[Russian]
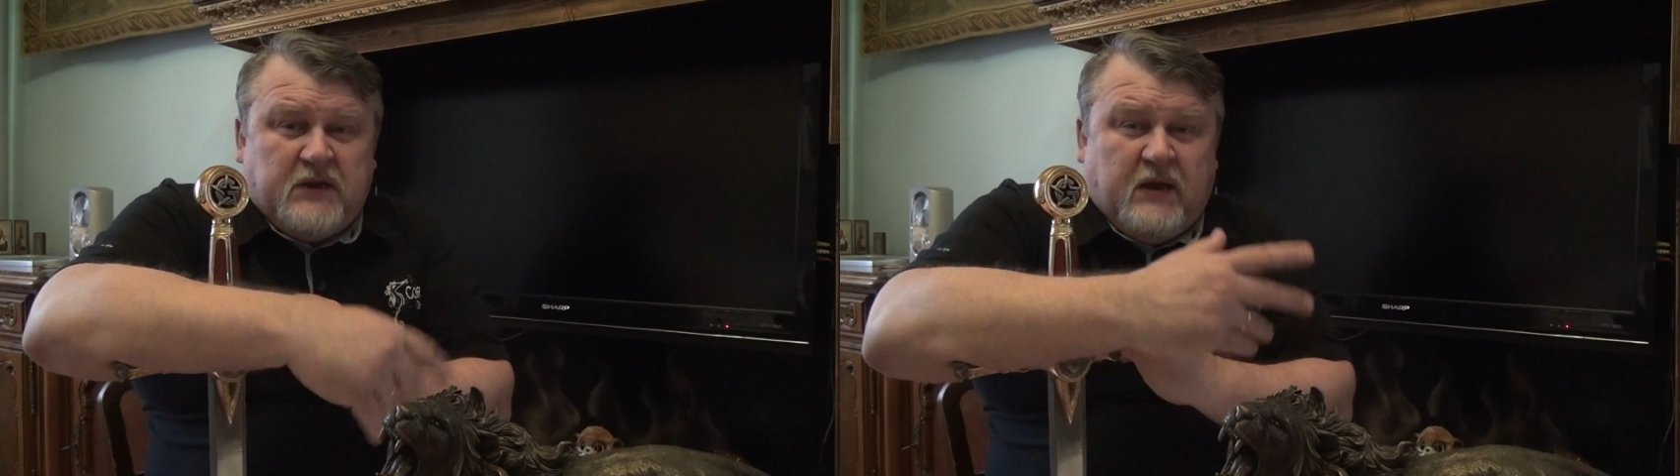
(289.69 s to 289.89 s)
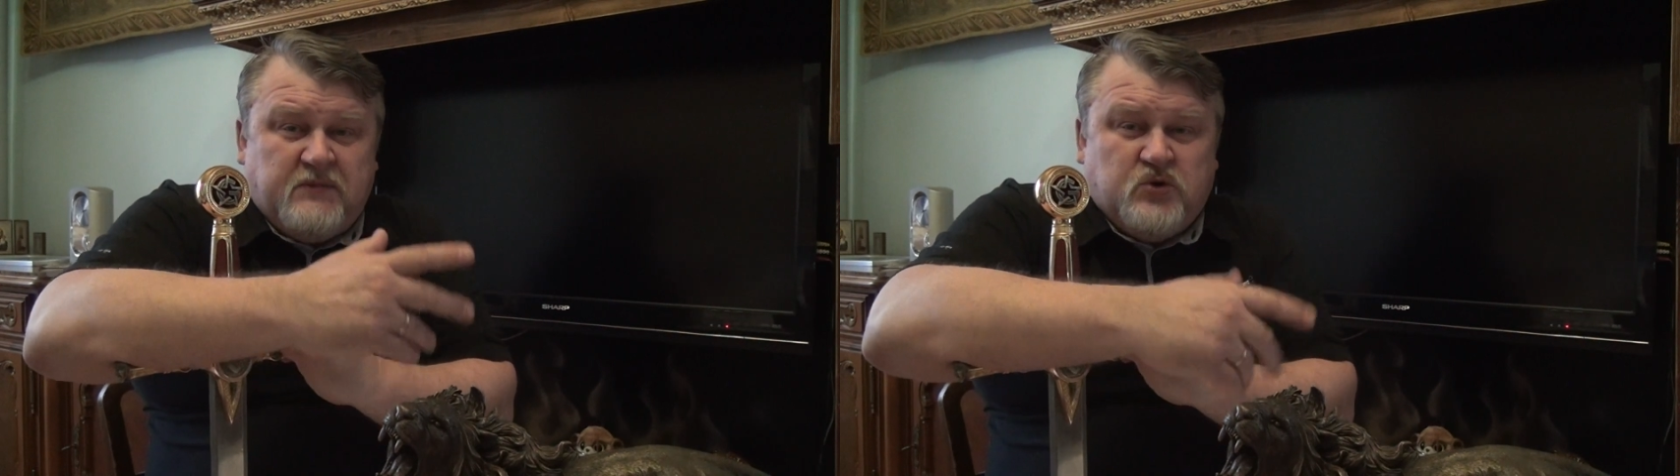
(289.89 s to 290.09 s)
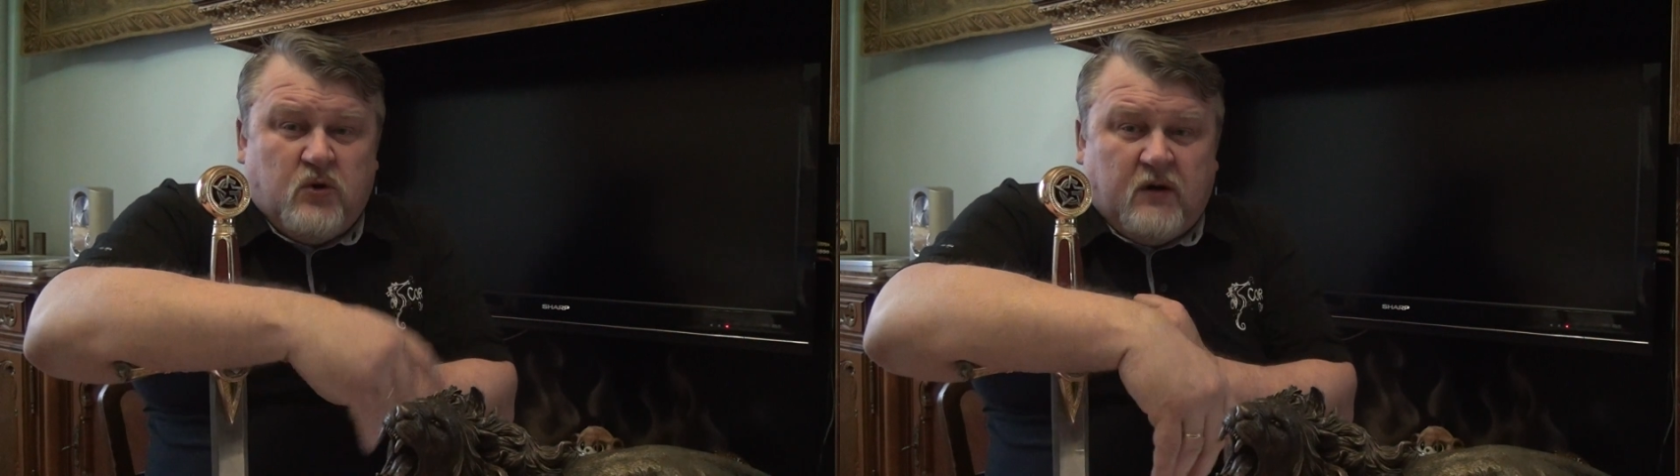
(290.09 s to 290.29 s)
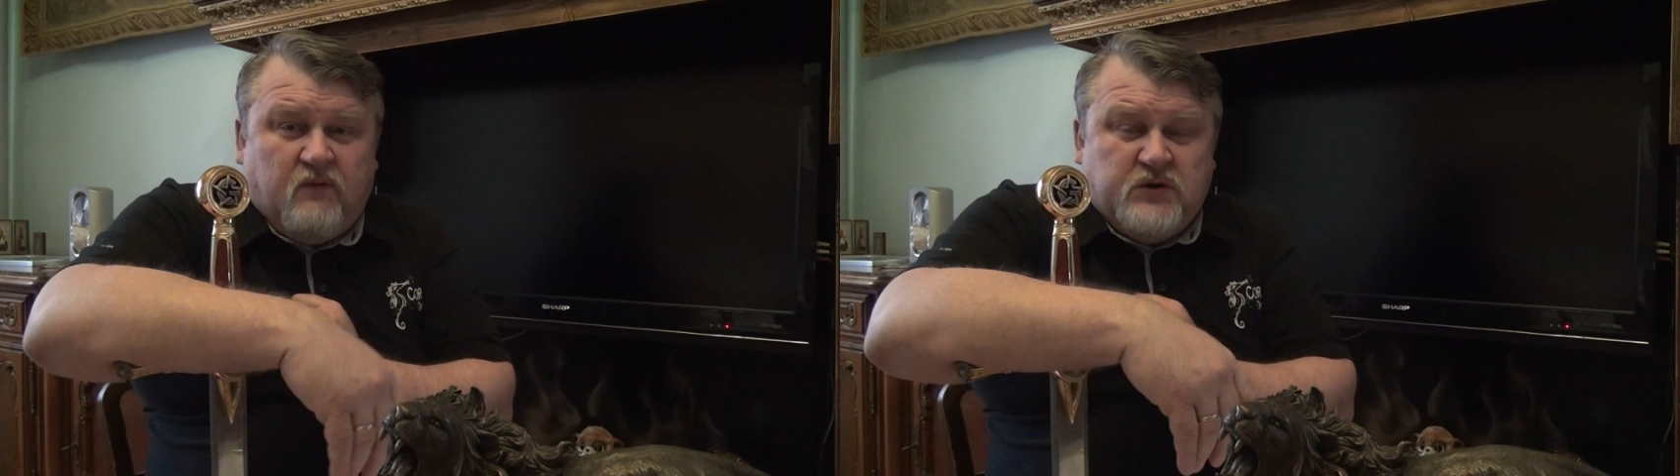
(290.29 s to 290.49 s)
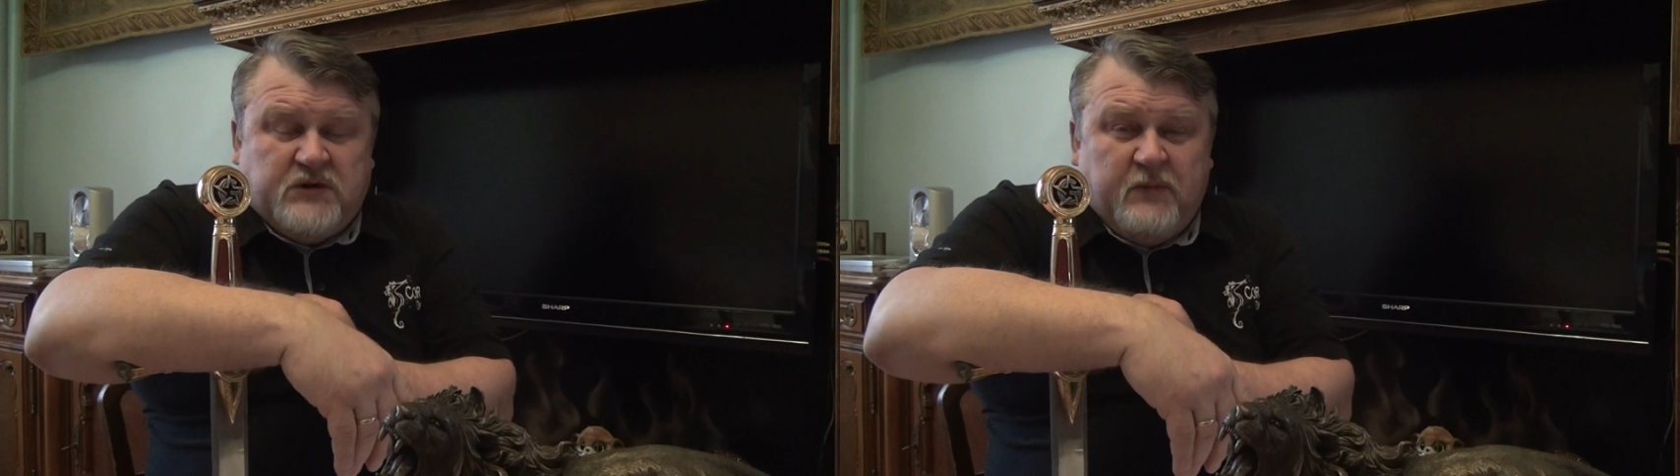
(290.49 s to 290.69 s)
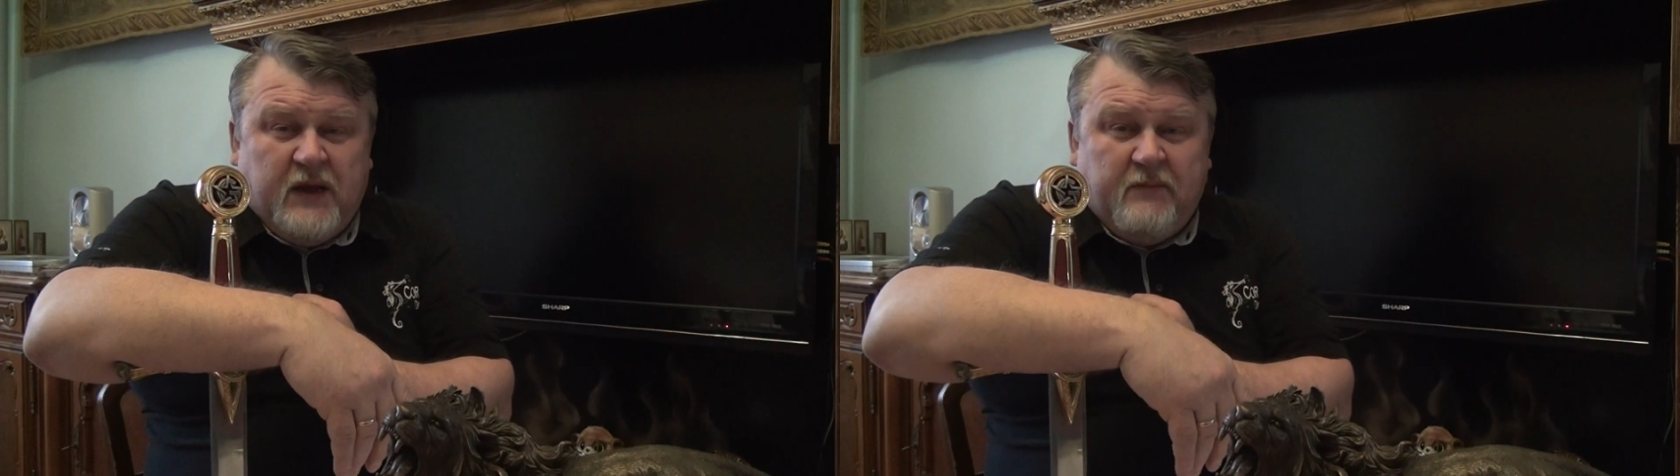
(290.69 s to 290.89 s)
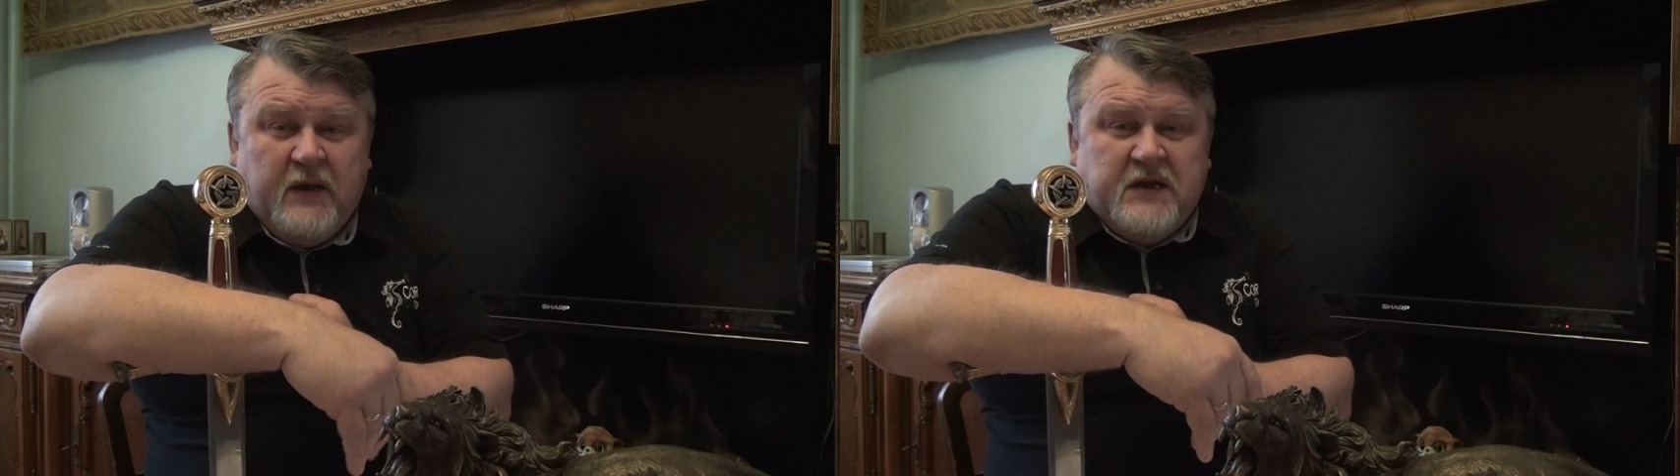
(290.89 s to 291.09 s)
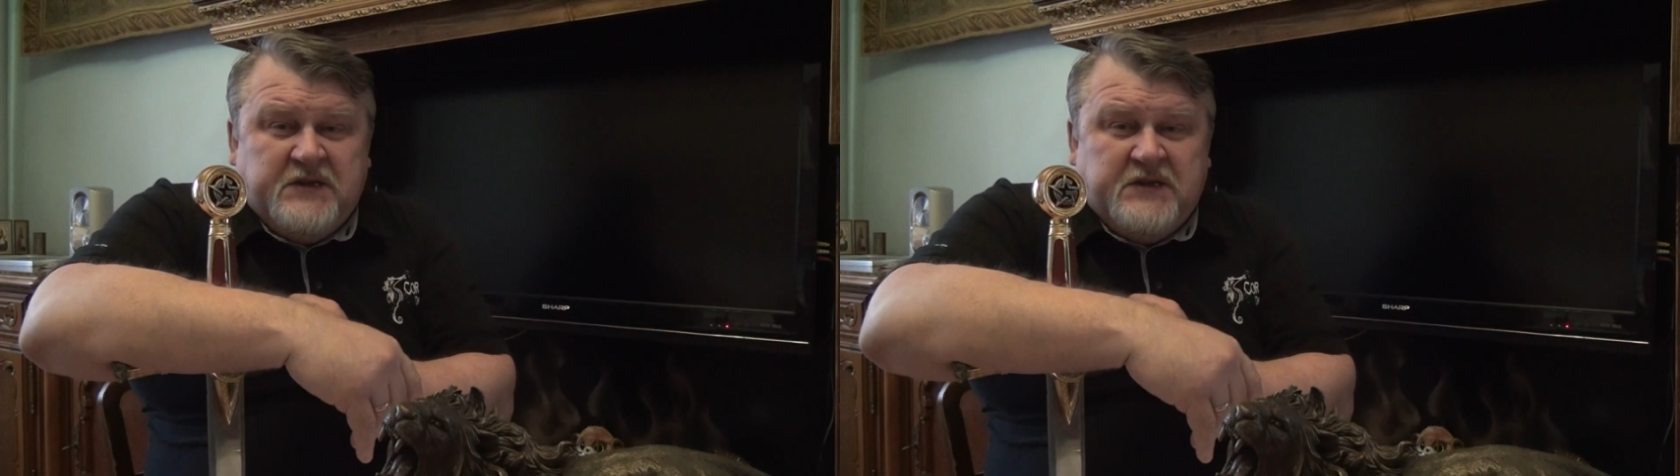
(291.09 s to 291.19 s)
там 48 ламп,